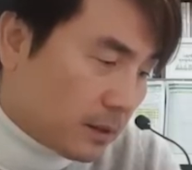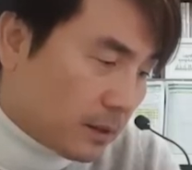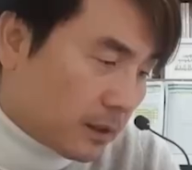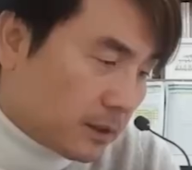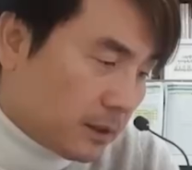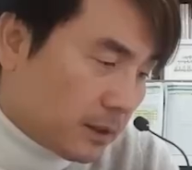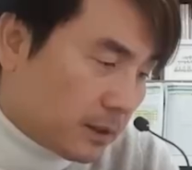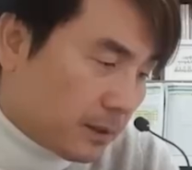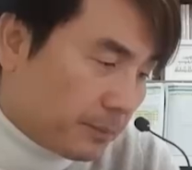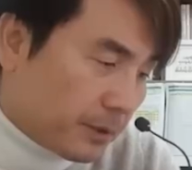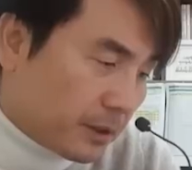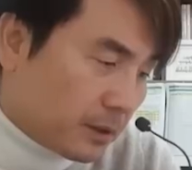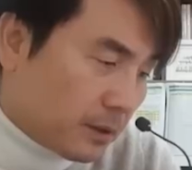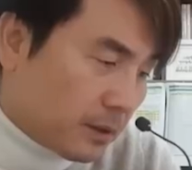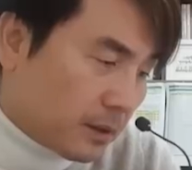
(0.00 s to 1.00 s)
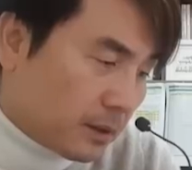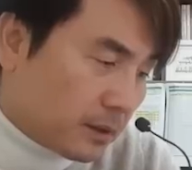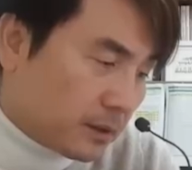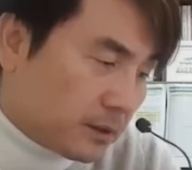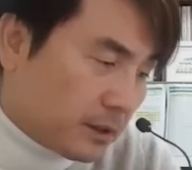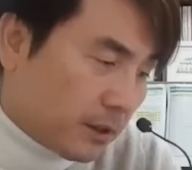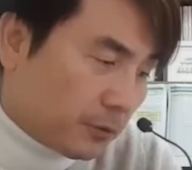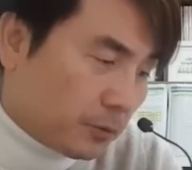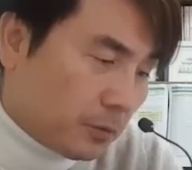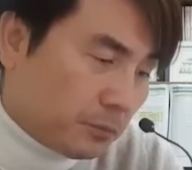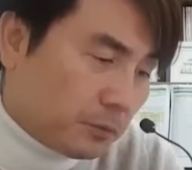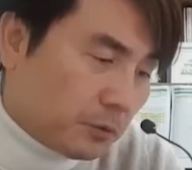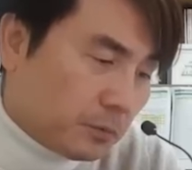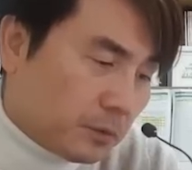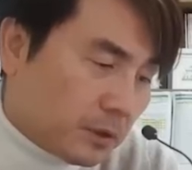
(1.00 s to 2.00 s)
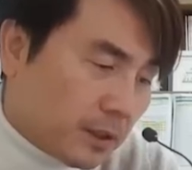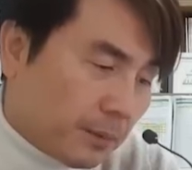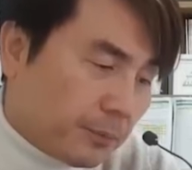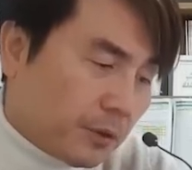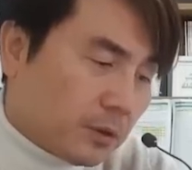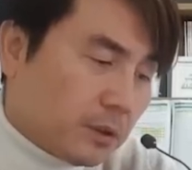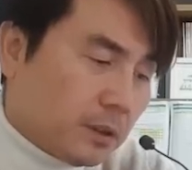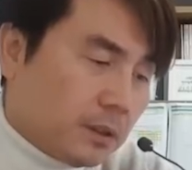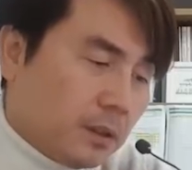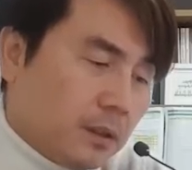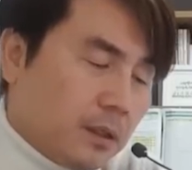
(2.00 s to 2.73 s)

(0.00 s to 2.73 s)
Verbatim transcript: 아시아 태평양 채권 부문 대표는